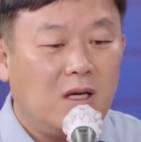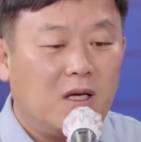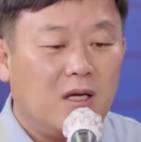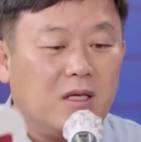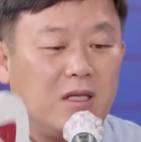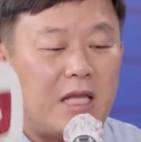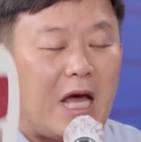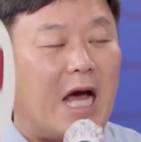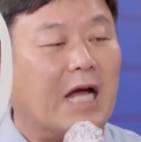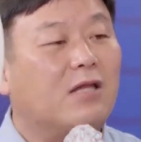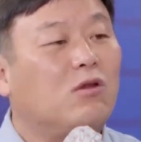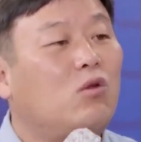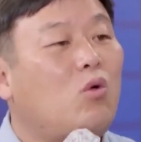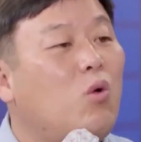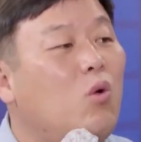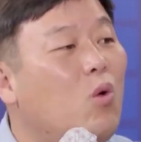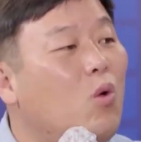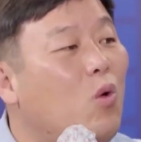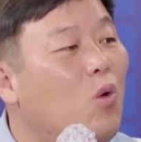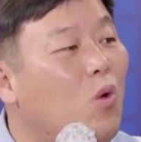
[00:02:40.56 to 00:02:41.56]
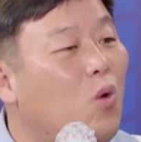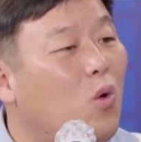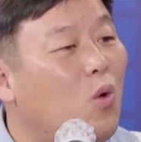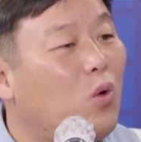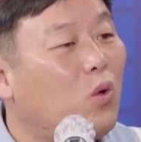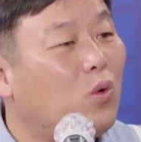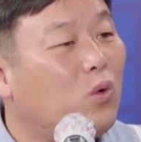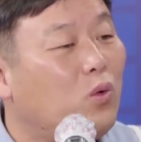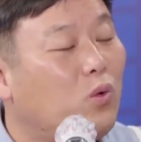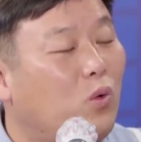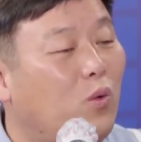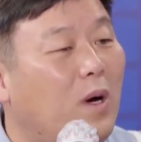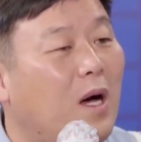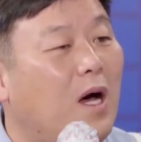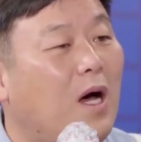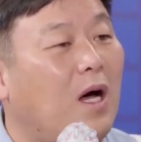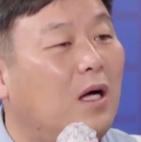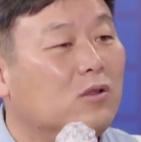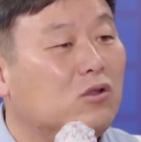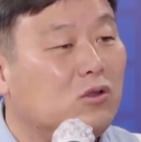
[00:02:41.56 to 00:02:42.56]

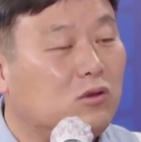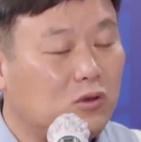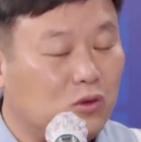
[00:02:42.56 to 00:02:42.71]
나토와